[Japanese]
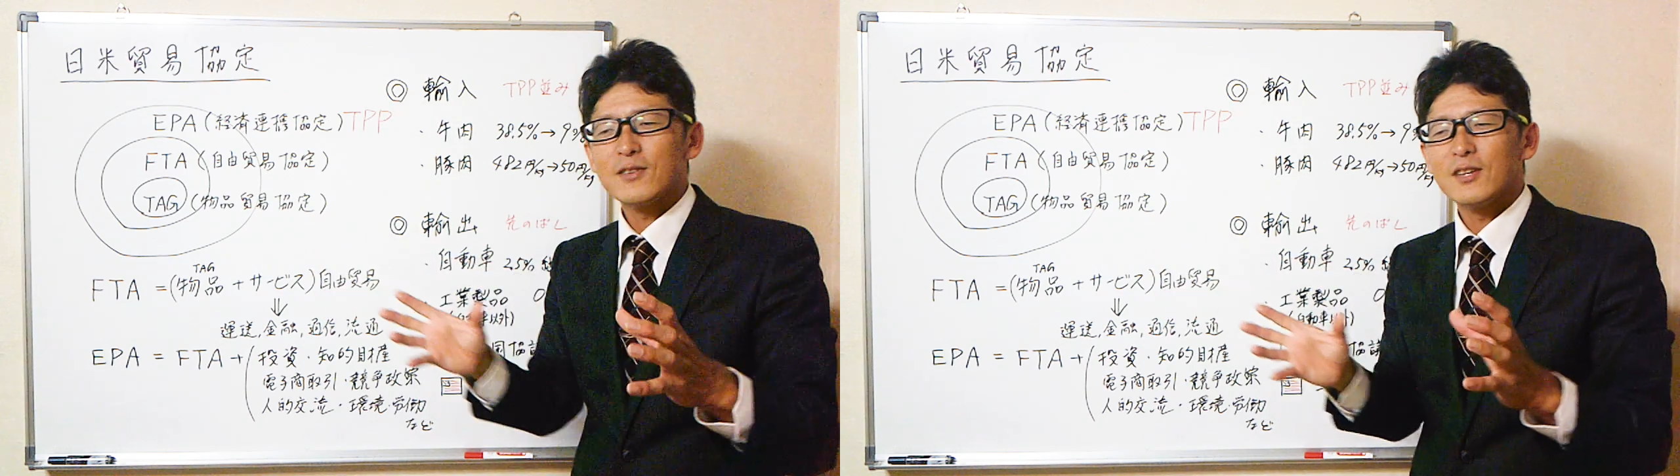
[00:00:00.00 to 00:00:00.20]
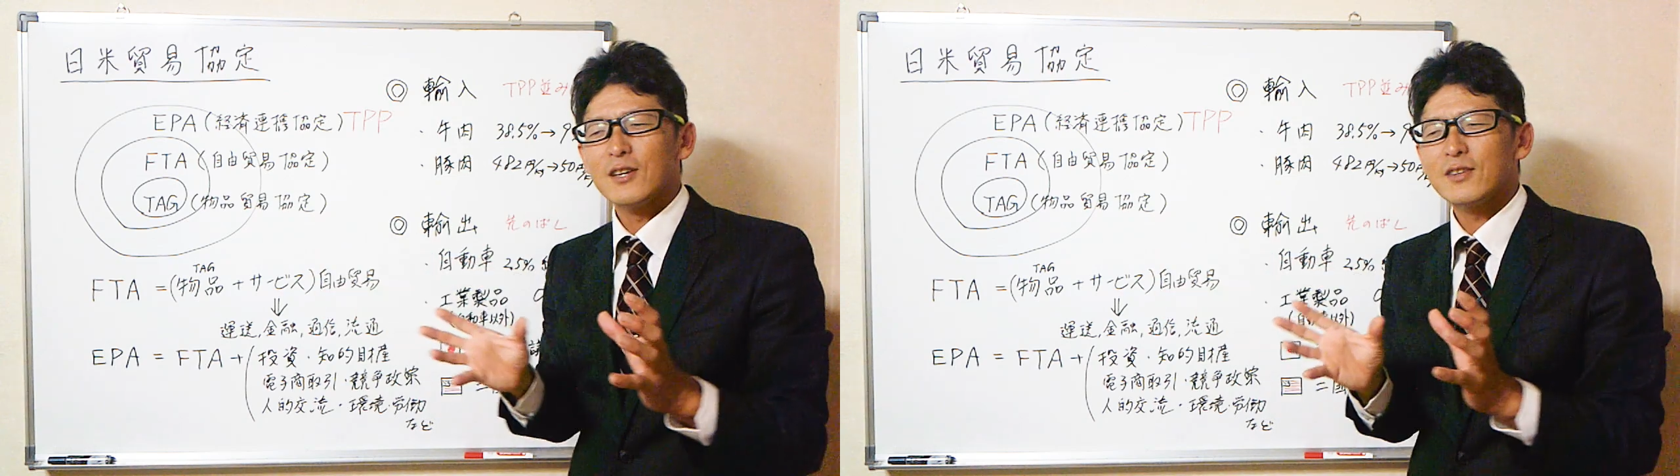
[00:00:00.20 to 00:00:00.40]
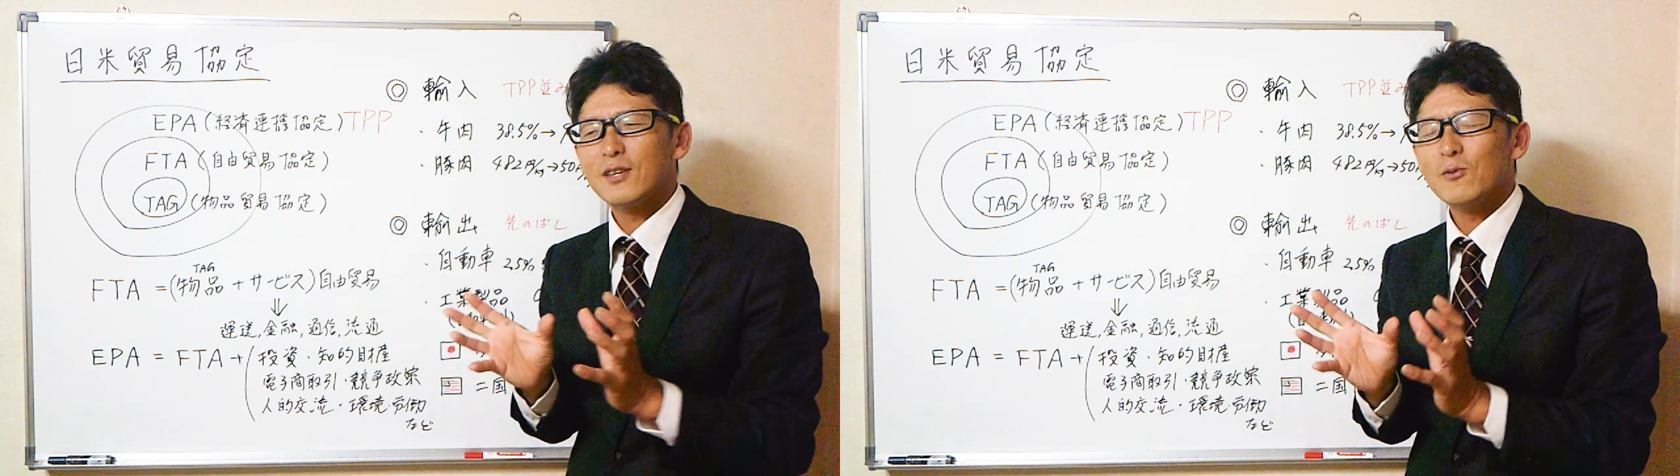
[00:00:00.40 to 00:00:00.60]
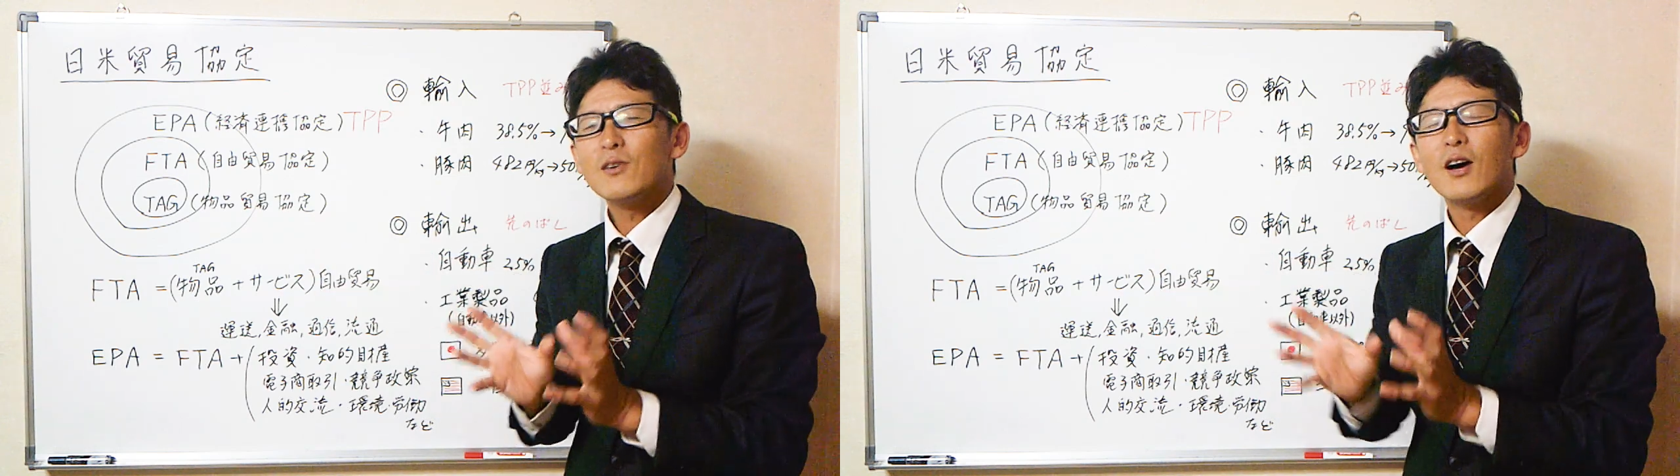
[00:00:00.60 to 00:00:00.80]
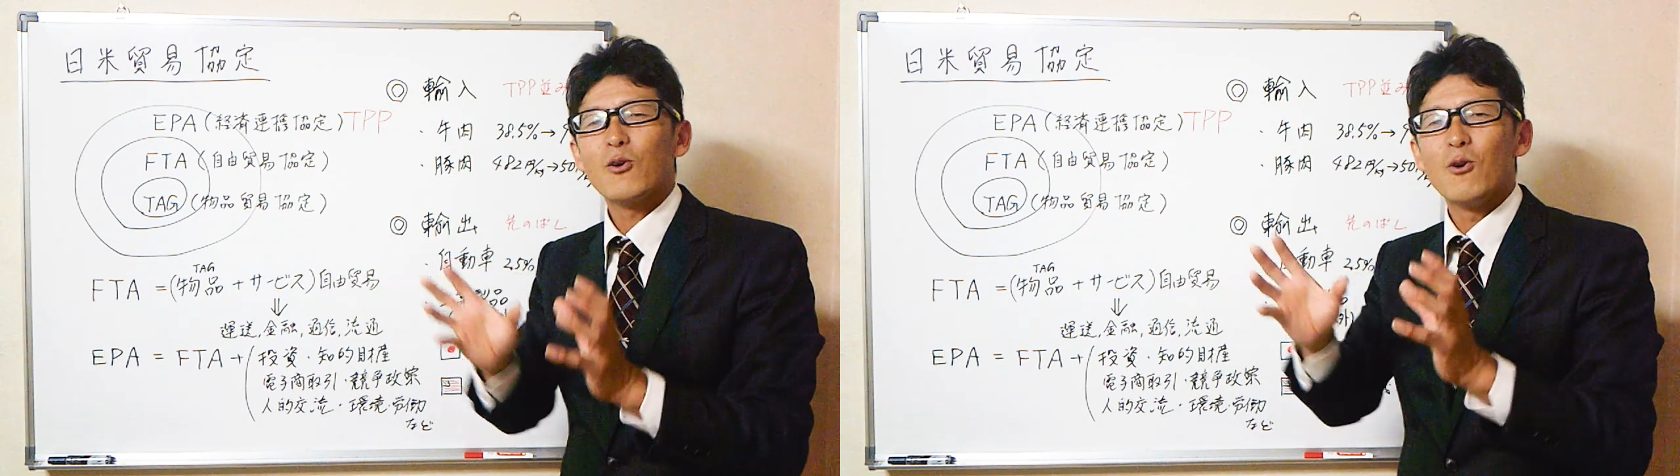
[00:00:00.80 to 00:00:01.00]
定っていうも
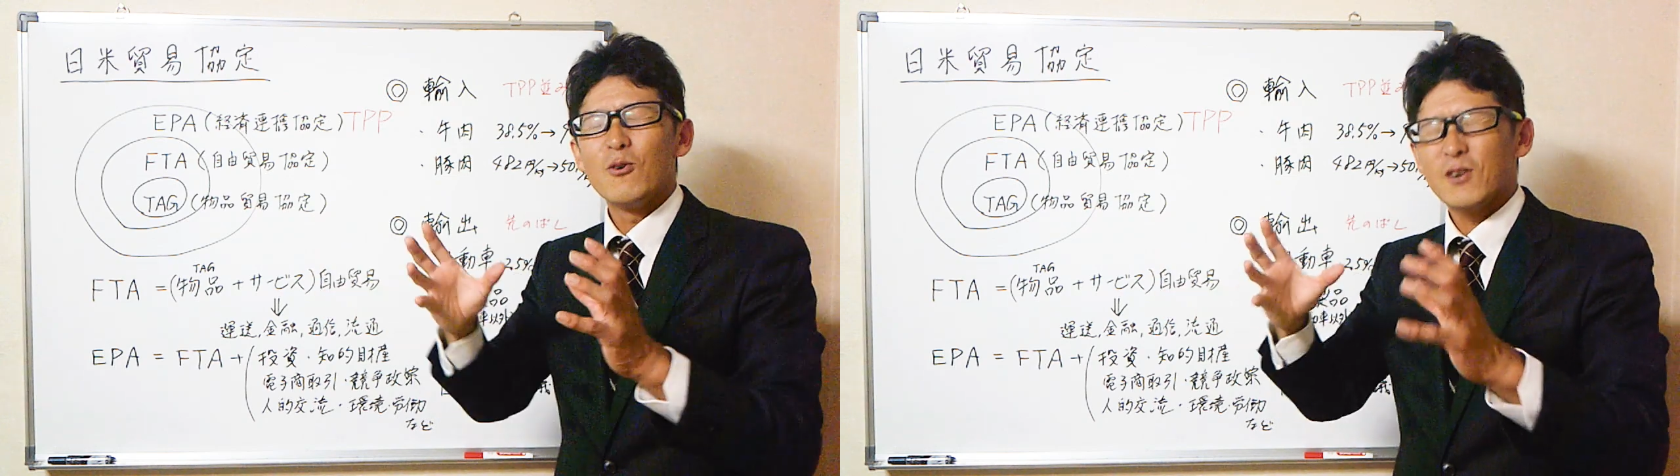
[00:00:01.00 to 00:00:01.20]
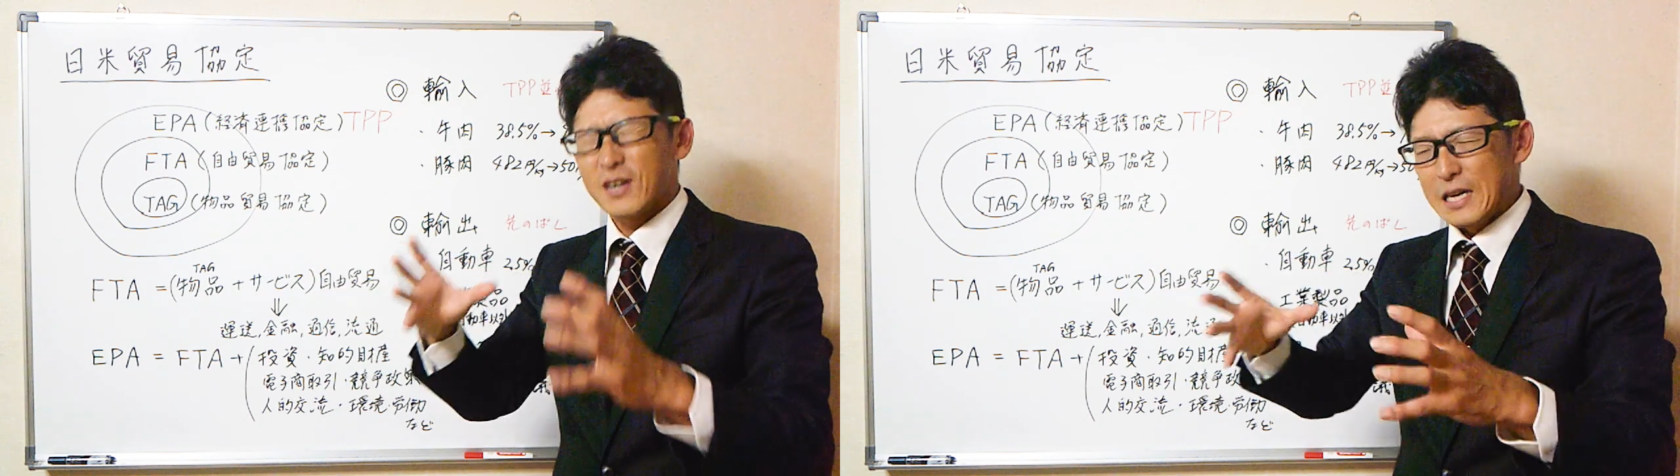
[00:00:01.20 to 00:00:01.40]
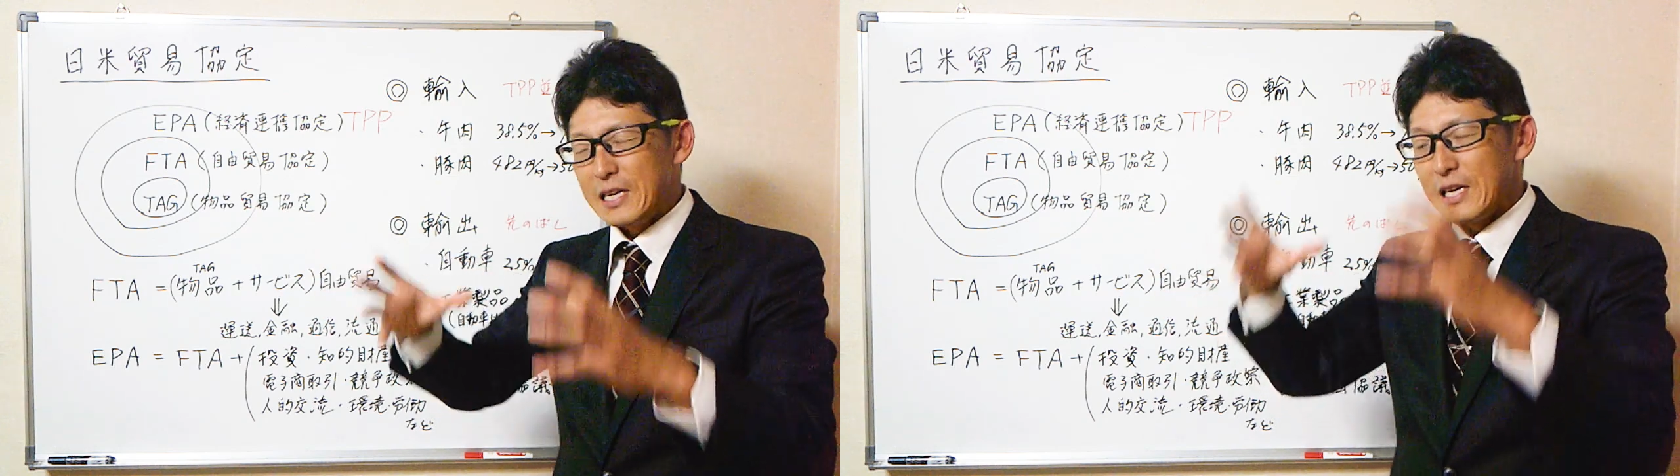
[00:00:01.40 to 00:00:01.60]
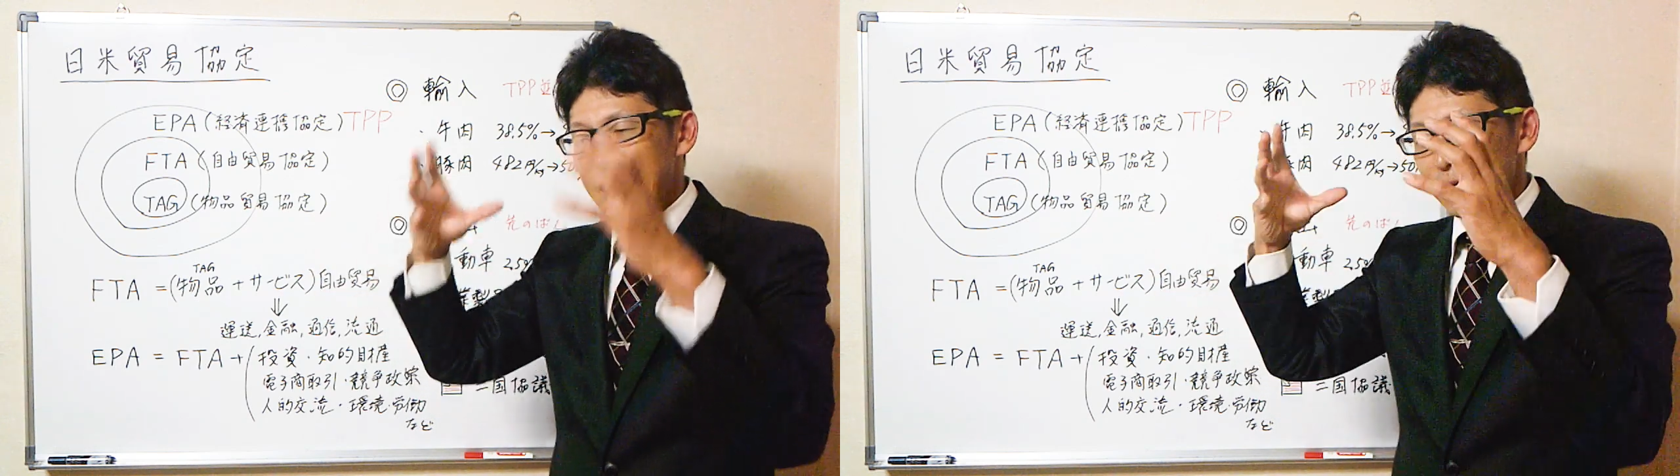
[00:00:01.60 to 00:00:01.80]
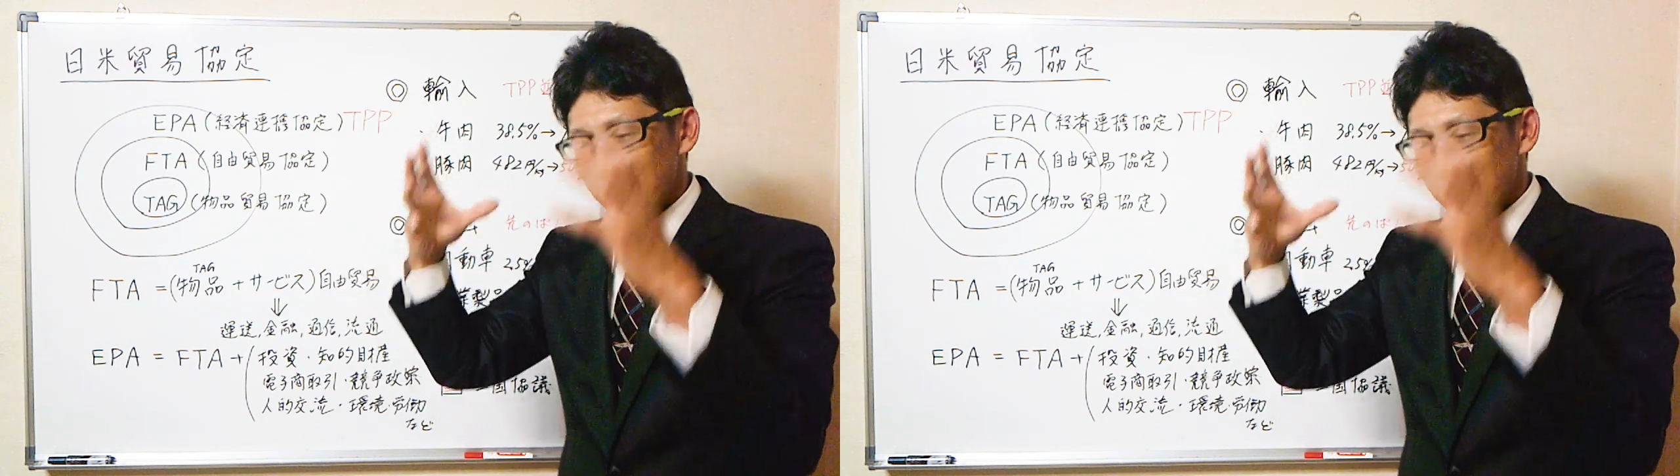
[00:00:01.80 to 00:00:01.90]
のが今回